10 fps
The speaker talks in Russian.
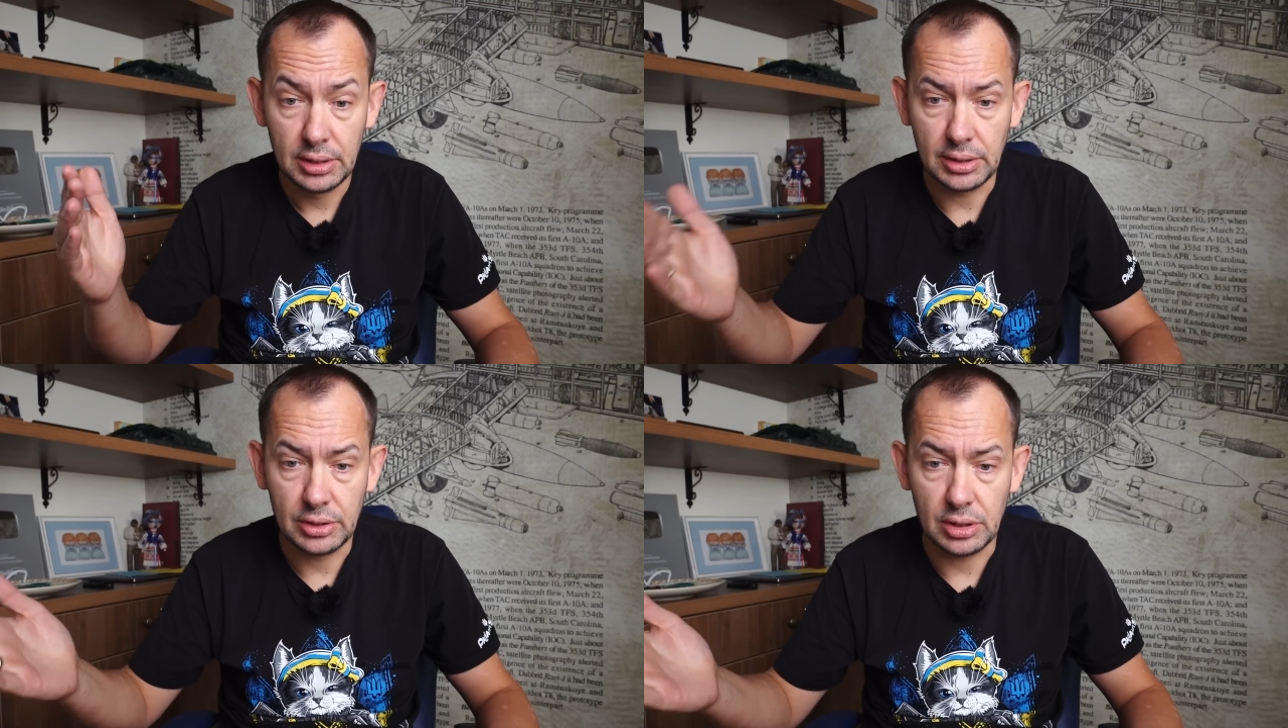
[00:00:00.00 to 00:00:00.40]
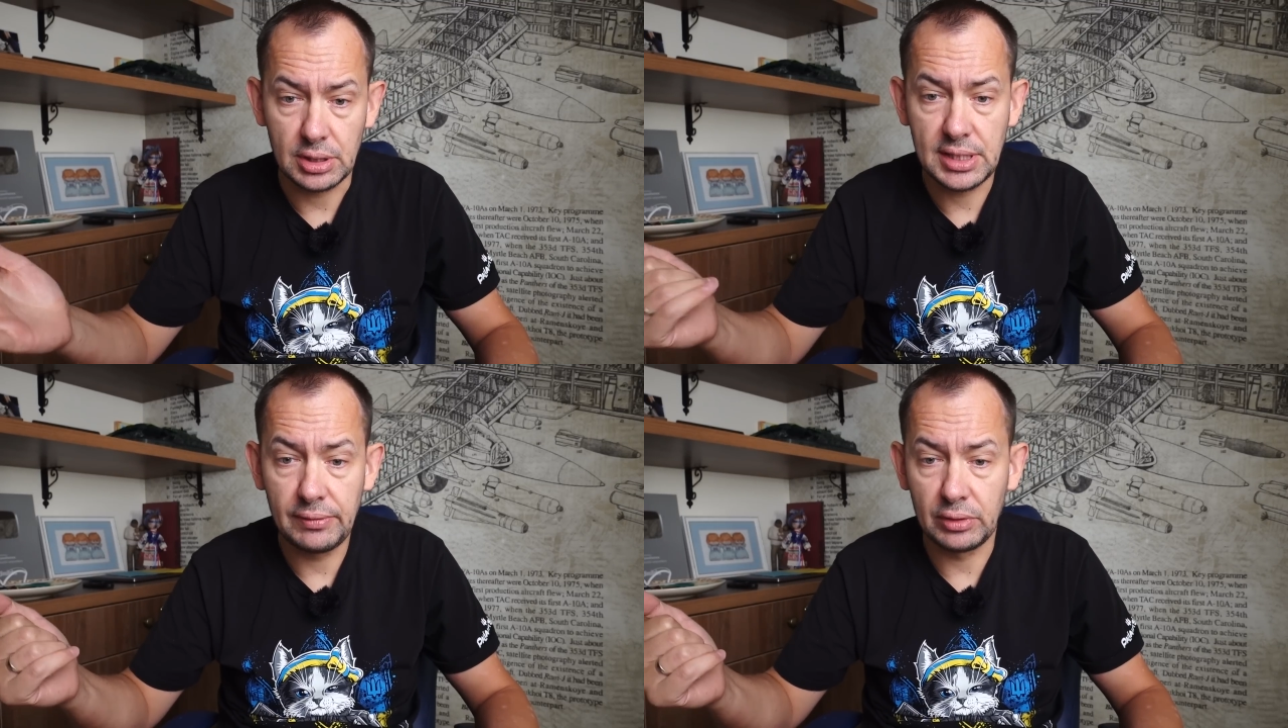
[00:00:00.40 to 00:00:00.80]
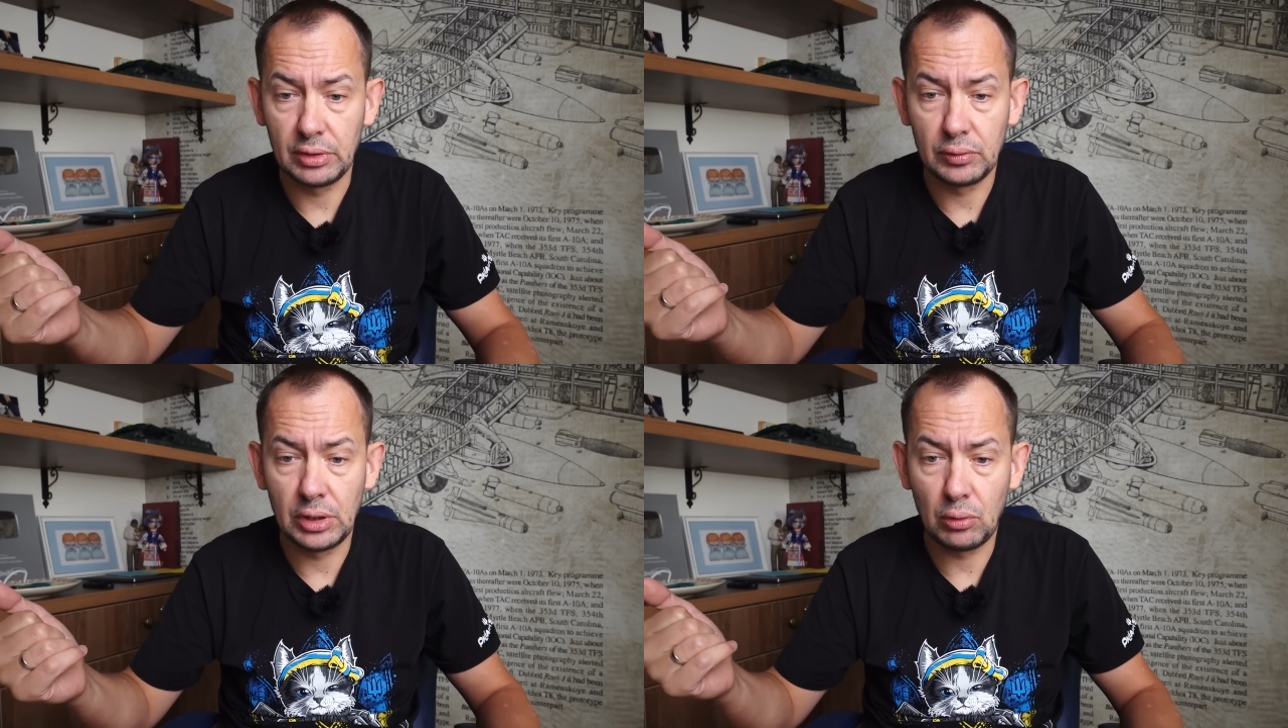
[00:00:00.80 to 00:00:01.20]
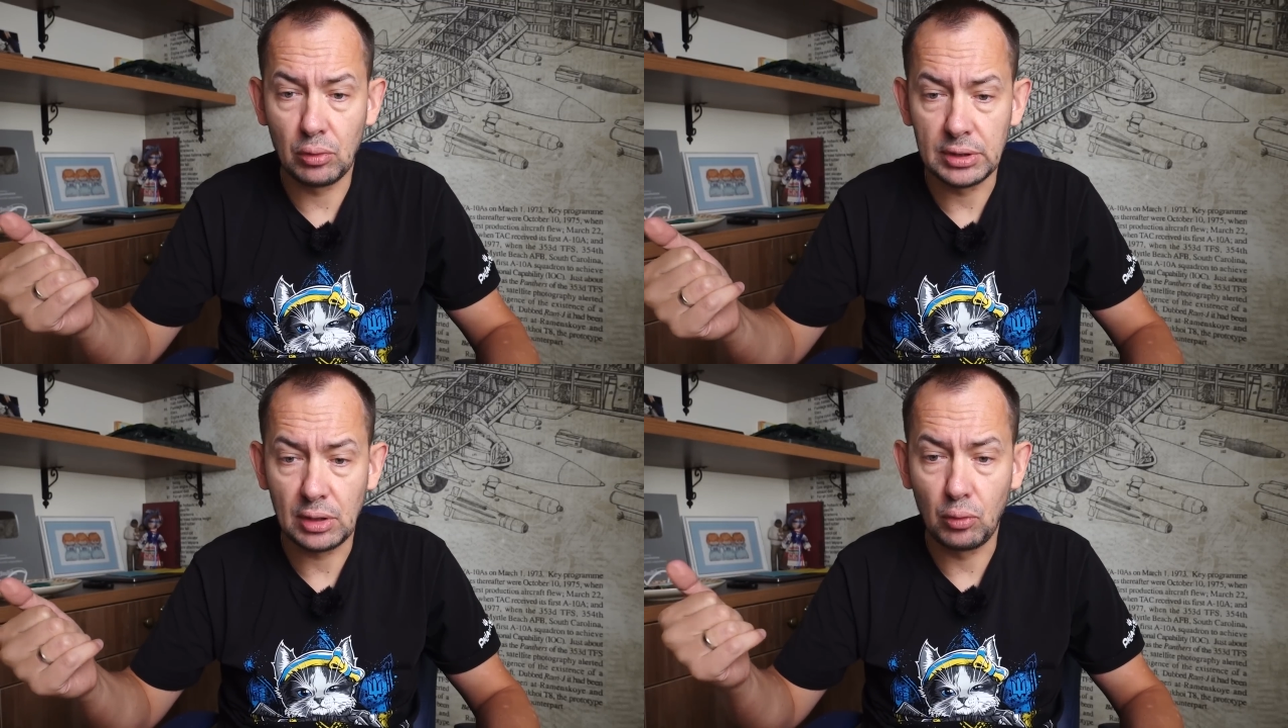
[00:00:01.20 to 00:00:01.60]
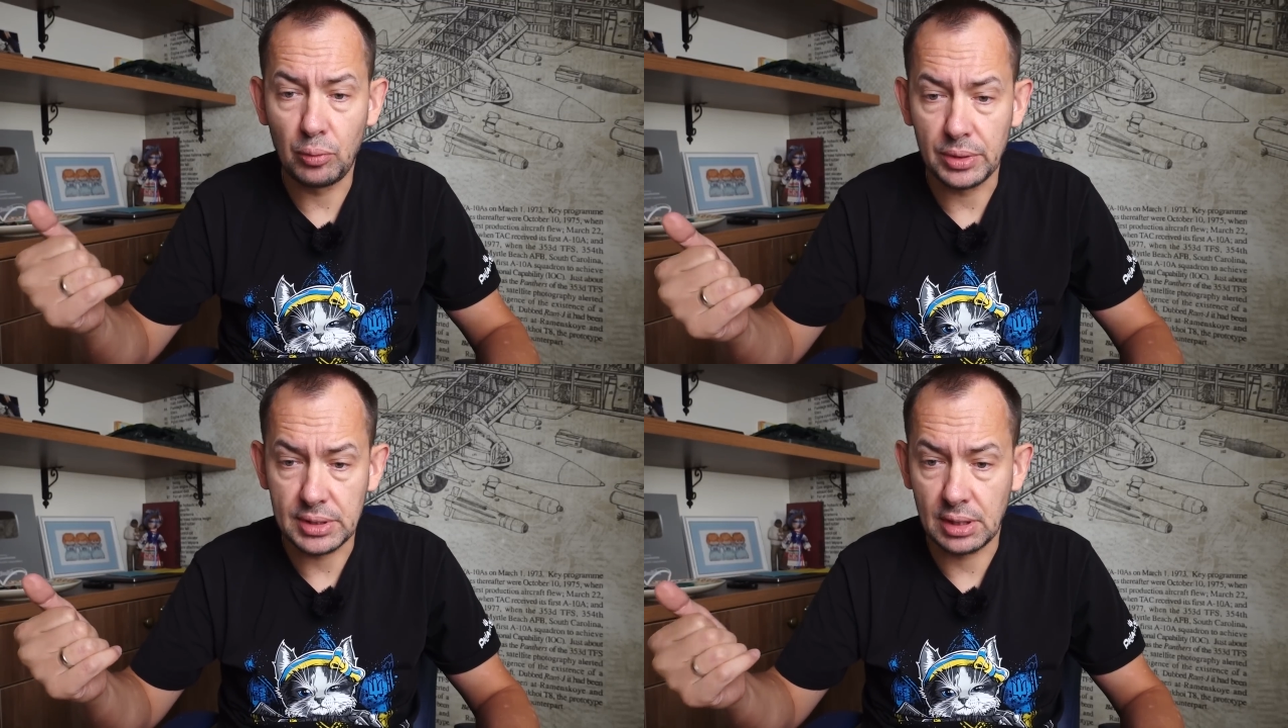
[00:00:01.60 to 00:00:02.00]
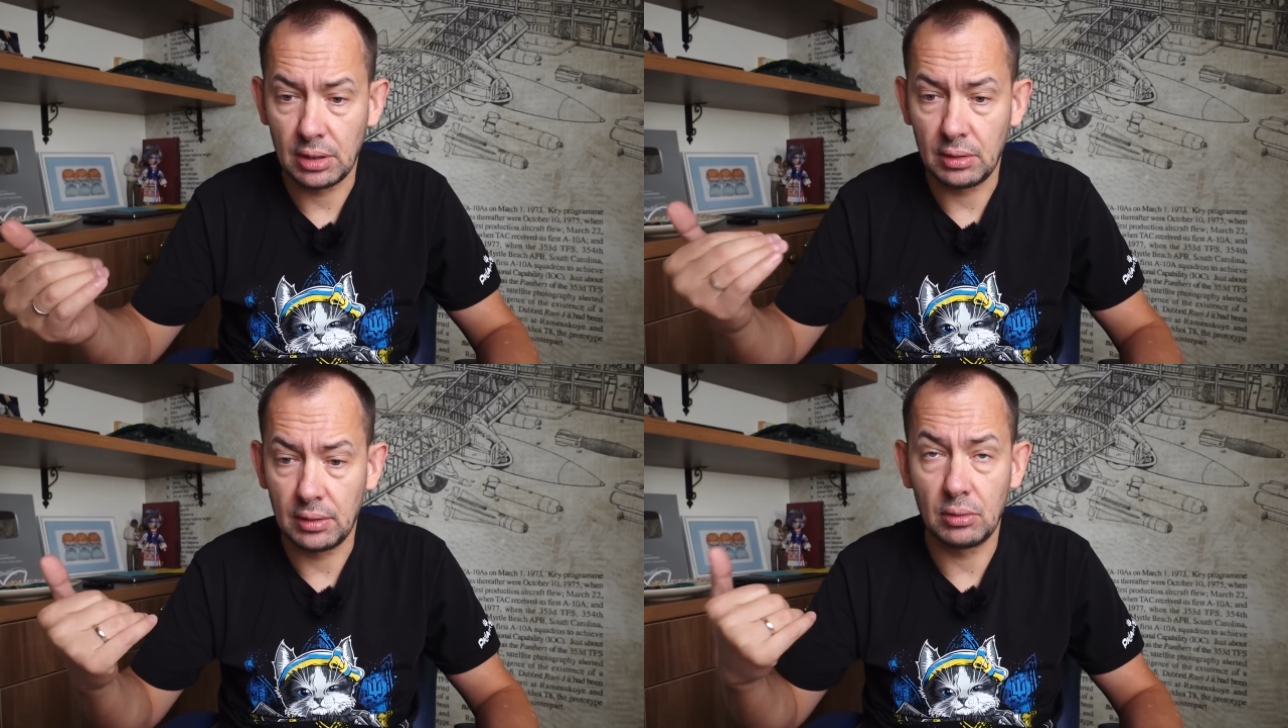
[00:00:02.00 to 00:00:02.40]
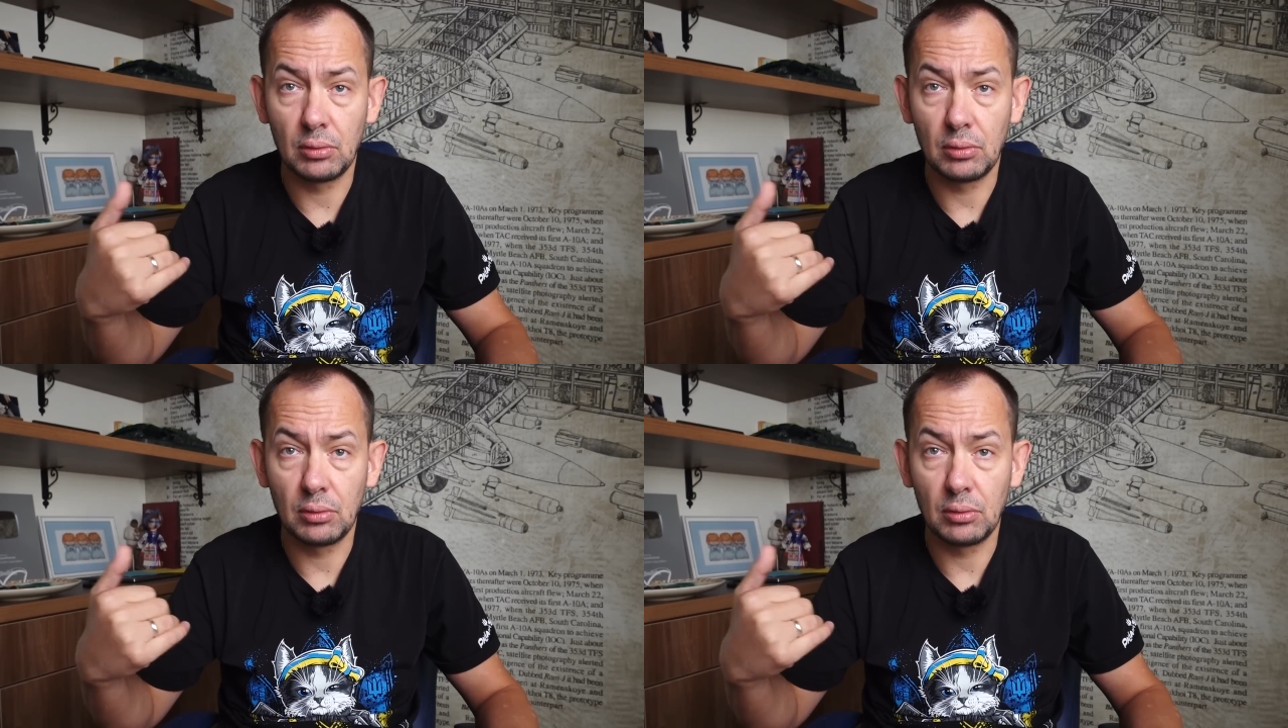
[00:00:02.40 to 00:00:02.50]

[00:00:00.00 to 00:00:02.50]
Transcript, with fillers: Значит, северную дорогу на Купинск э,